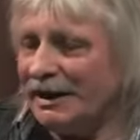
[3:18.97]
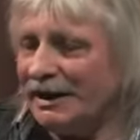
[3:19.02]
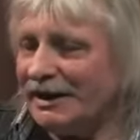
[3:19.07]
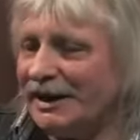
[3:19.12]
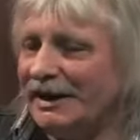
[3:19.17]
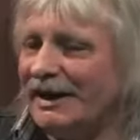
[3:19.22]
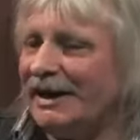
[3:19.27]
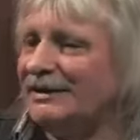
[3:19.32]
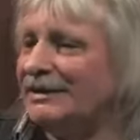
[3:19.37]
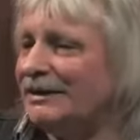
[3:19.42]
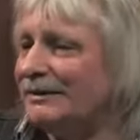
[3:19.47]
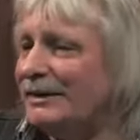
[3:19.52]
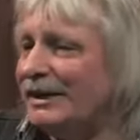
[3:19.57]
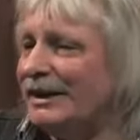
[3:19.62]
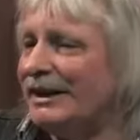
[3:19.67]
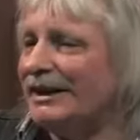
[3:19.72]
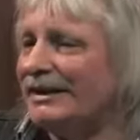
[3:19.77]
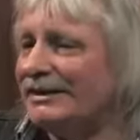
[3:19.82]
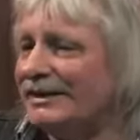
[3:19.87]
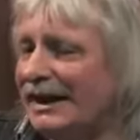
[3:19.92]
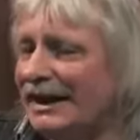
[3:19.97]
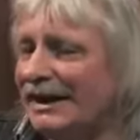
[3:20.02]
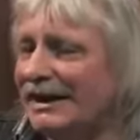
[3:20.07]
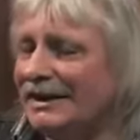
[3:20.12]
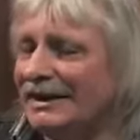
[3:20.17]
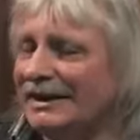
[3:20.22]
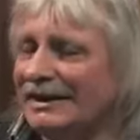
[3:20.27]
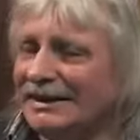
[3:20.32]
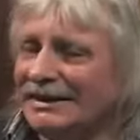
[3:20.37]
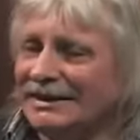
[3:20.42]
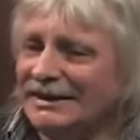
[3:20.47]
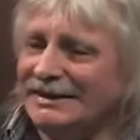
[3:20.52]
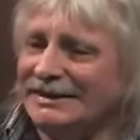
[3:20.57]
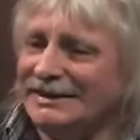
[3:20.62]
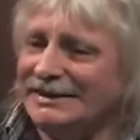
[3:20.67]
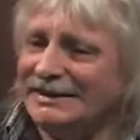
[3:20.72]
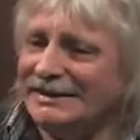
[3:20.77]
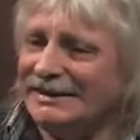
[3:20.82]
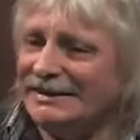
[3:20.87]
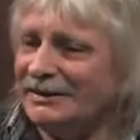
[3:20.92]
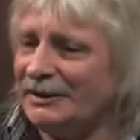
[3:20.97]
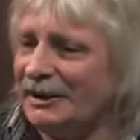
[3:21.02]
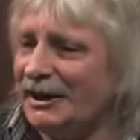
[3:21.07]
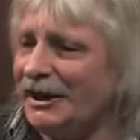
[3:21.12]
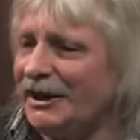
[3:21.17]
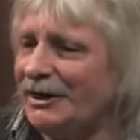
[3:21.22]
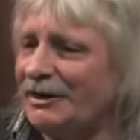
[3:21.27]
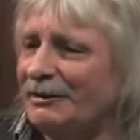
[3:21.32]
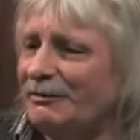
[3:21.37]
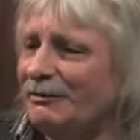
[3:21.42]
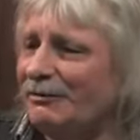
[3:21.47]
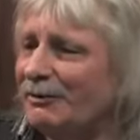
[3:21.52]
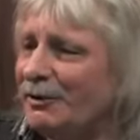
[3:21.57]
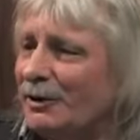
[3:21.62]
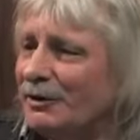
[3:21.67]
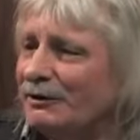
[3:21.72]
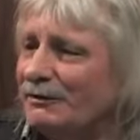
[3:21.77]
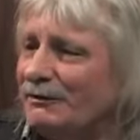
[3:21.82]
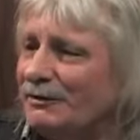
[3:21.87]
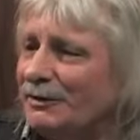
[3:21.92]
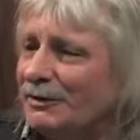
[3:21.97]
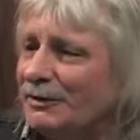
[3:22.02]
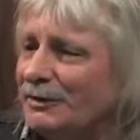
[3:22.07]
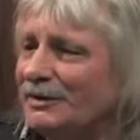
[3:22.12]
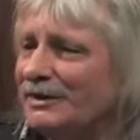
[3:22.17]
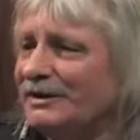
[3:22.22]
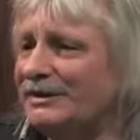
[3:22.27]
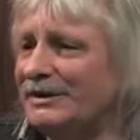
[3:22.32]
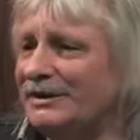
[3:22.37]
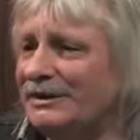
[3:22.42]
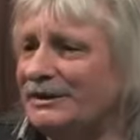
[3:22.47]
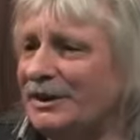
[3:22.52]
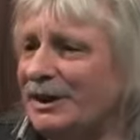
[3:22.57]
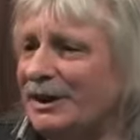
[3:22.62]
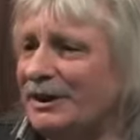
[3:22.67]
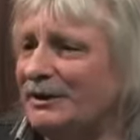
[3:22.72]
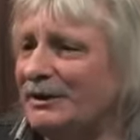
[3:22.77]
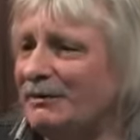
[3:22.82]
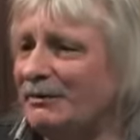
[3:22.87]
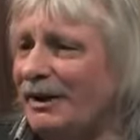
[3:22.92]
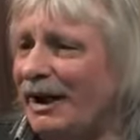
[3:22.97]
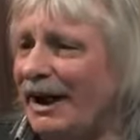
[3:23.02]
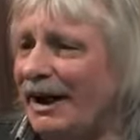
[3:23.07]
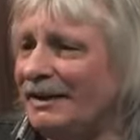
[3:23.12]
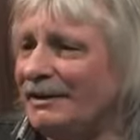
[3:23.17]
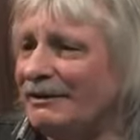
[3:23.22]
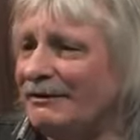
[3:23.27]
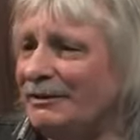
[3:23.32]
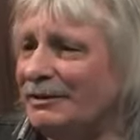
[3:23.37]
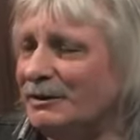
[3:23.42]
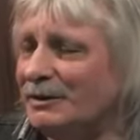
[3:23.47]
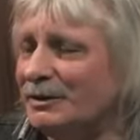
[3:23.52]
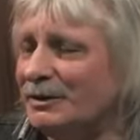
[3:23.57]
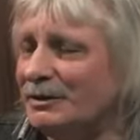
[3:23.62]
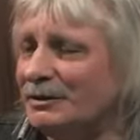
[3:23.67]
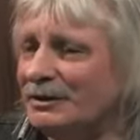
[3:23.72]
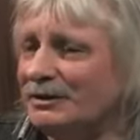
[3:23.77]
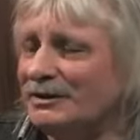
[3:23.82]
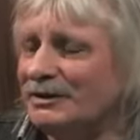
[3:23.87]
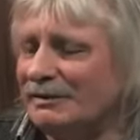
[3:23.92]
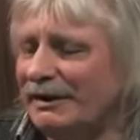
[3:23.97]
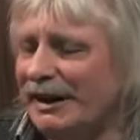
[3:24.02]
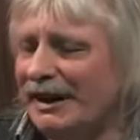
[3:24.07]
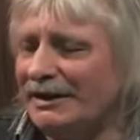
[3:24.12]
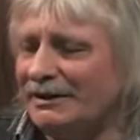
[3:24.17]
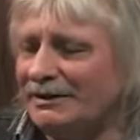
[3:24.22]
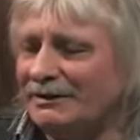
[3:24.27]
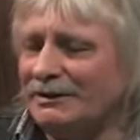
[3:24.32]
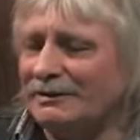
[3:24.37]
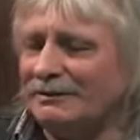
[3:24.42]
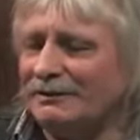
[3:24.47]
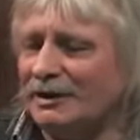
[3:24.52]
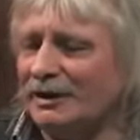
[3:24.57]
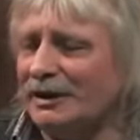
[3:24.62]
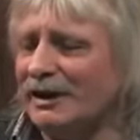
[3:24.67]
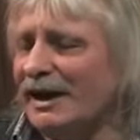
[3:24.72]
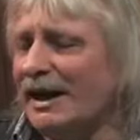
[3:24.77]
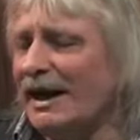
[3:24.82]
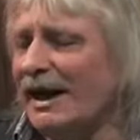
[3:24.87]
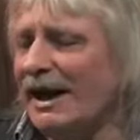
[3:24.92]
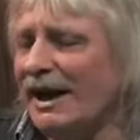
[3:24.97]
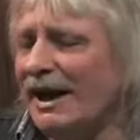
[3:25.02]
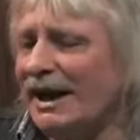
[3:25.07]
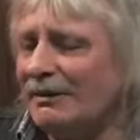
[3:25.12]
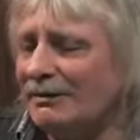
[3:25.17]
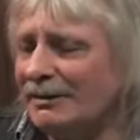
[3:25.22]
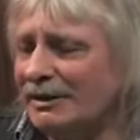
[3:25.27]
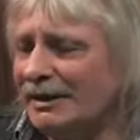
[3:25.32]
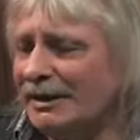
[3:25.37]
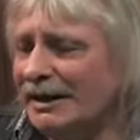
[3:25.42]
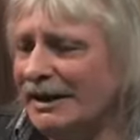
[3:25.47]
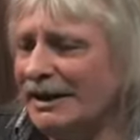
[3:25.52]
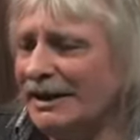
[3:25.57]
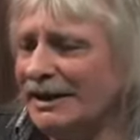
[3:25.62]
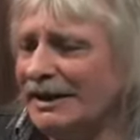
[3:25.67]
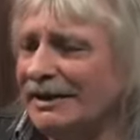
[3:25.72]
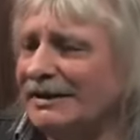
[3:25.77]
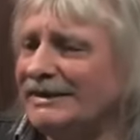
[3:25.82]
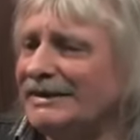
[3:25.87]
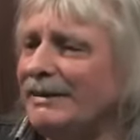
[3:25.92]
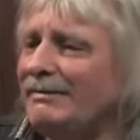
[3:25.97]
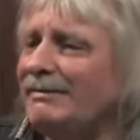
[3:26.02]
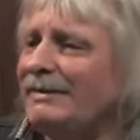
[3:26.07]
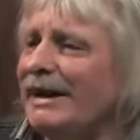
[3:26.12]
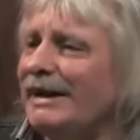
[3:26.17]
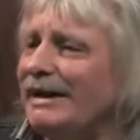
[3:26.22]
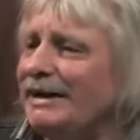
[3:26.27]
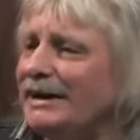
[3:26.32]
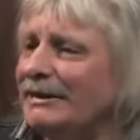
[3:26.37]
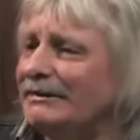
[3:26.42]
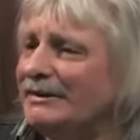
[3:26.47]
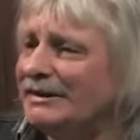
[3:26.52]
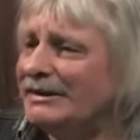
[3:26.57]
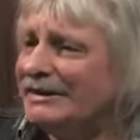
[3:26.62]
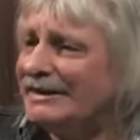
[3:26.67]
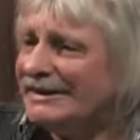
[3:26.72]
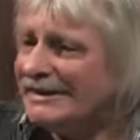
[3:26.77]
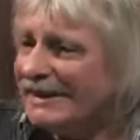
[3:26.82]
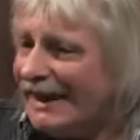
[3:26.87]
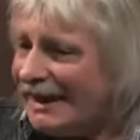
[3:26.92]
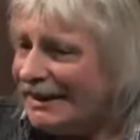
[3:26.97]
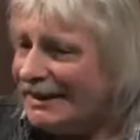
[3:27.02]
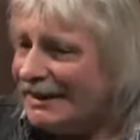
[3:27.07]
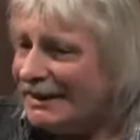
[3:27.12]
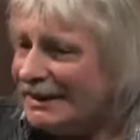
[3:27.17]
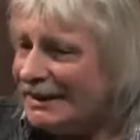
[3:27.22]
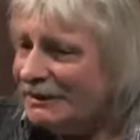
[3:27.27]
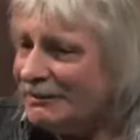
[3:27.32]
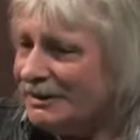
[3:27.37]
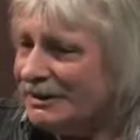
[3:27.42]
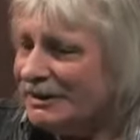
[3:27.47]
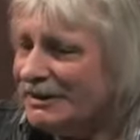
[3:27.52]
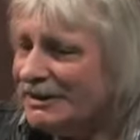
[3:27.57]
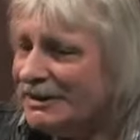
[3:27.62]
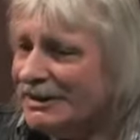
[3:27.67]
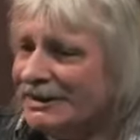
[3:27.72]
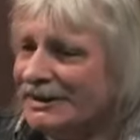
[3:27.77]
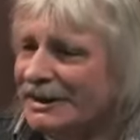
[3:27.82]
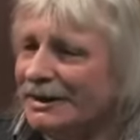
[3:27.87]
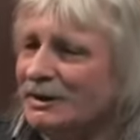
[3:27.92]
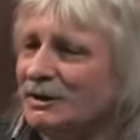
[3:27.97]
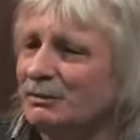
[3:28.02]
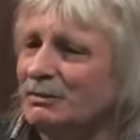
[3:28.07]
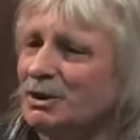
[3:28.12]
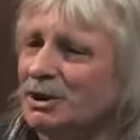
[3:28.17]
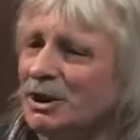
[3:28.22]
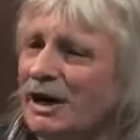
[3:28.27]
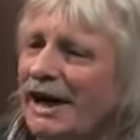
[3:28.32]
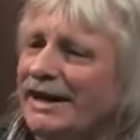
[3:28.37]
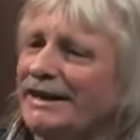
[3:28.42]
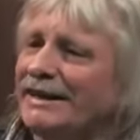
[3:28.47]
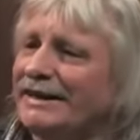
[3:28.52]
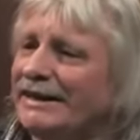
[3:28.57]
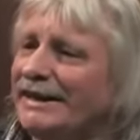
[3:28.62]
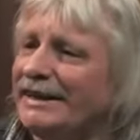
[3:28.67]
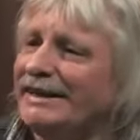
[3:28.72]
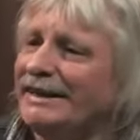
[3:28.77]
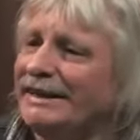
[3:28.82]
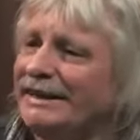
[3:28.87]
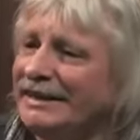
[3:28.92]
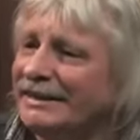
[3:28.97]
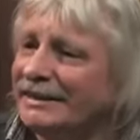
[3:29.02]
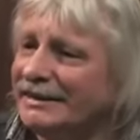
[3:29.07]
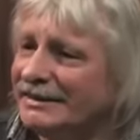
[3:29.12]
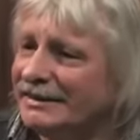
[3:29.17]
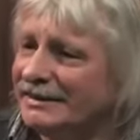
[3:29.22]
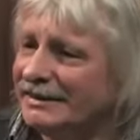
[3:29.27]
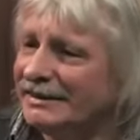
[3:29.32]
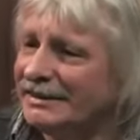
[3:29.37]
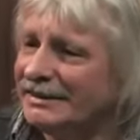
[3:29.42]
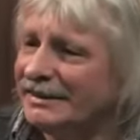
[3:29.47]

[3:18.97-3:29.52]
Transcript: Und er kann also wirklich sagen, dieses Zeug kommt vor der Flut, dieses Zeug kommt nach der Flut und so weiter und so fort. Aber es gibt einen gewissen Zeitrahmen, den überschreitet er nie.